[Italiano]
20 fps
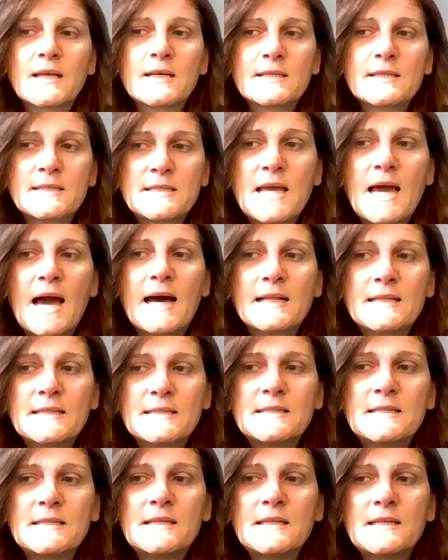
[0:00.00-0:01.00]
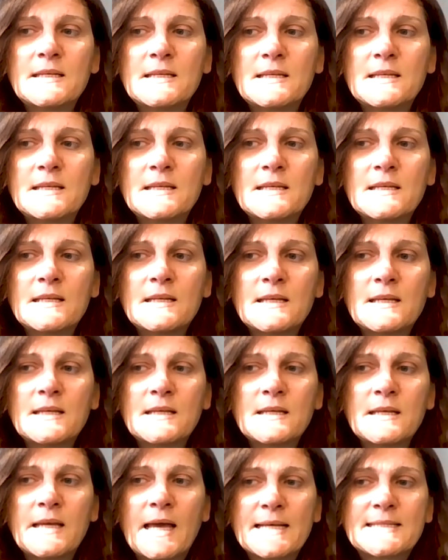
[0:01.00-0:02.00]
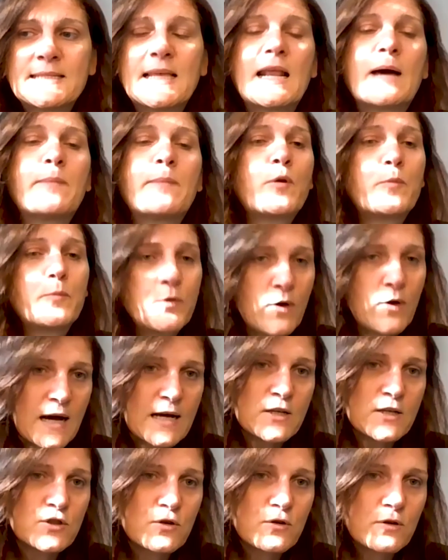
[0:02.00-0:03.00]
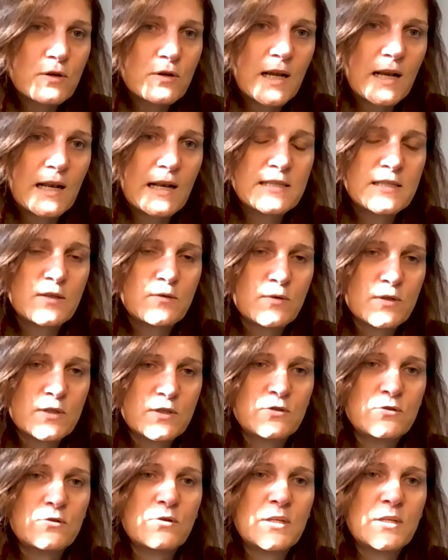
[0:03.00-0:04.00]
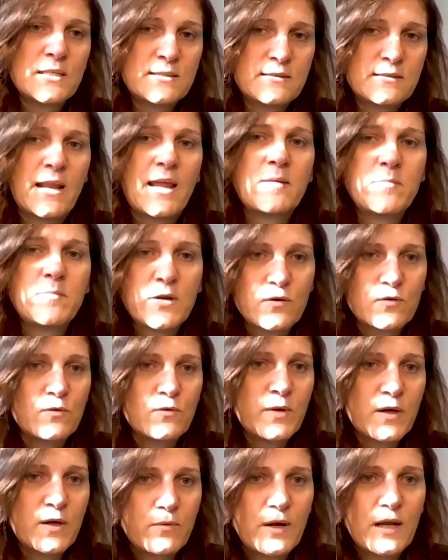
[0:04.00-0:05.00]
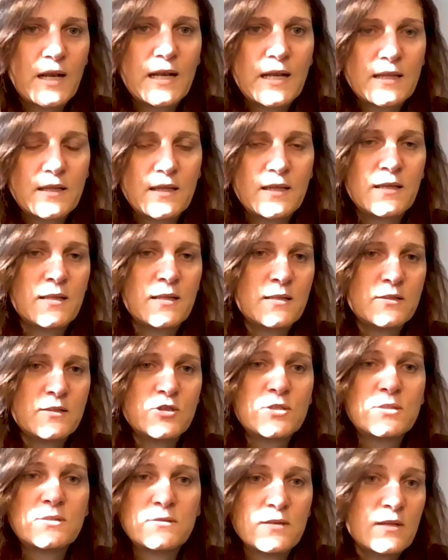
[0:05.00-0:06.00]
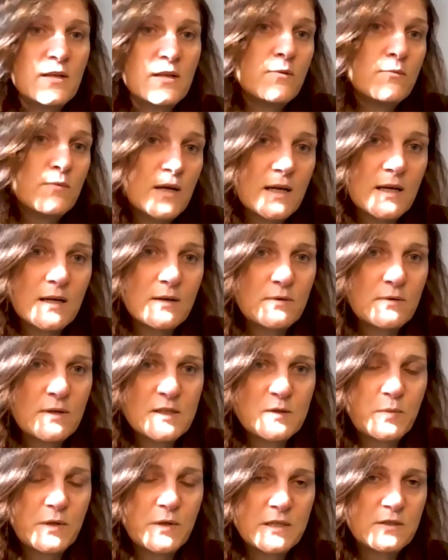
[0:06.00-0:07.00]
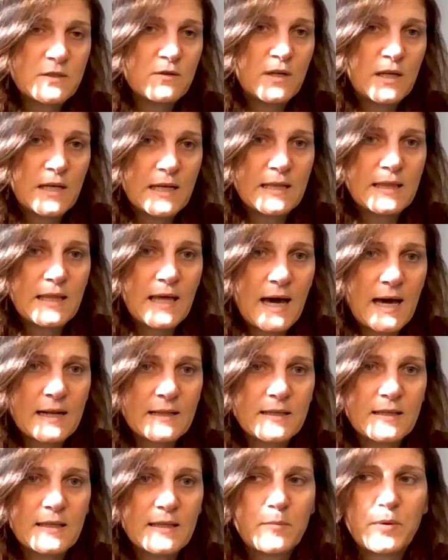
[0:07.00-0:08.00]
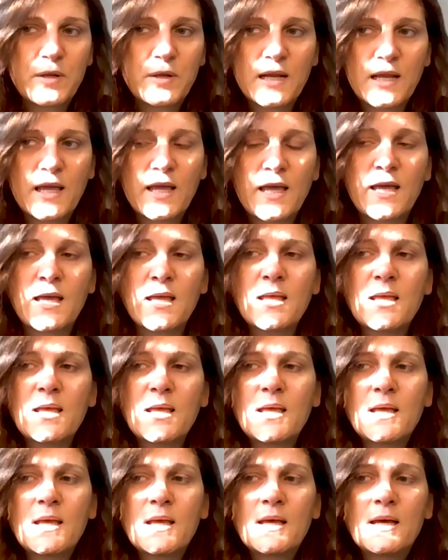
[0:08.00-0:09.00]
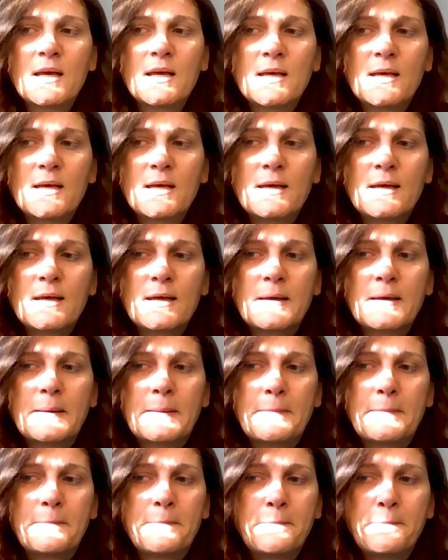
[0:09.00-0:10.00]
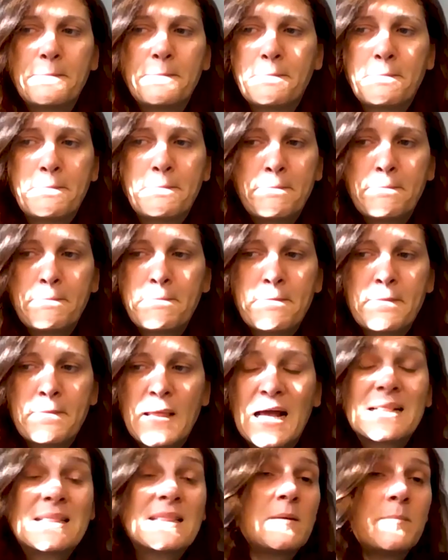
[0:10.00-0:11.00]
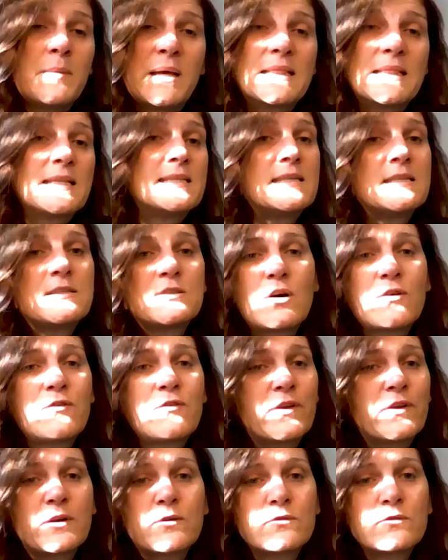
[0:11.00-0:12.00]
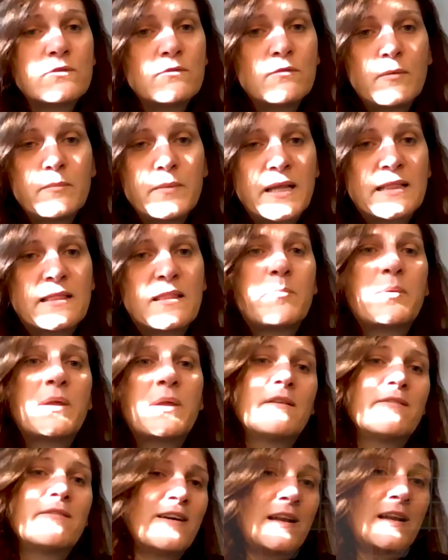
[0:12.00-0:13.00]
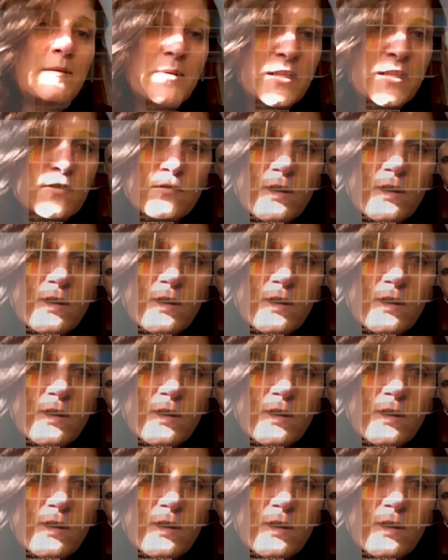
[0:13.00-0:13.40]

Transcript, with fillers: si ha di essere a proprio agio nelle situazioni estreme come quelle di, di gestire una, una, spedizione in Antartide, perché ehm, altrimenti si soffre continuamente per il fallimento